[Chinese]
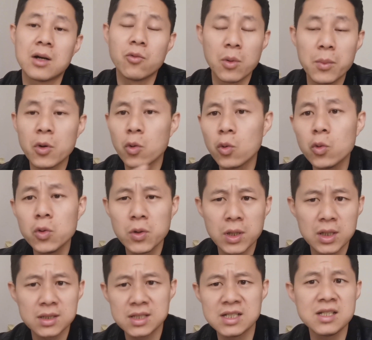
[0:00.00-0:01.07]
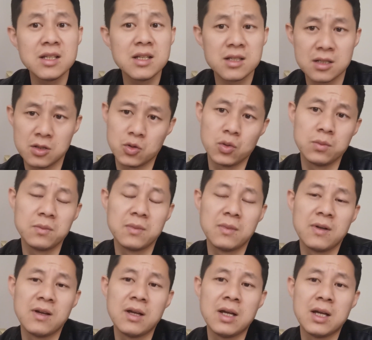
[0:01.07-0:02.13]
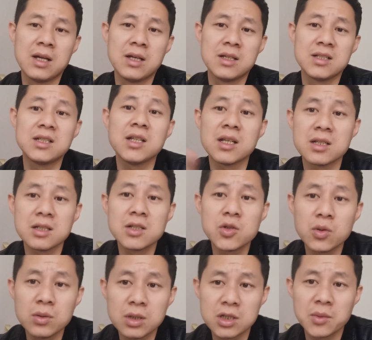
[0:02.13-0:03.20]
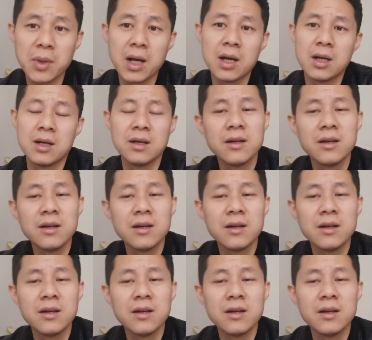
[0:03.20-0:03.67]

而我们忽略了现实中，现实中的什么，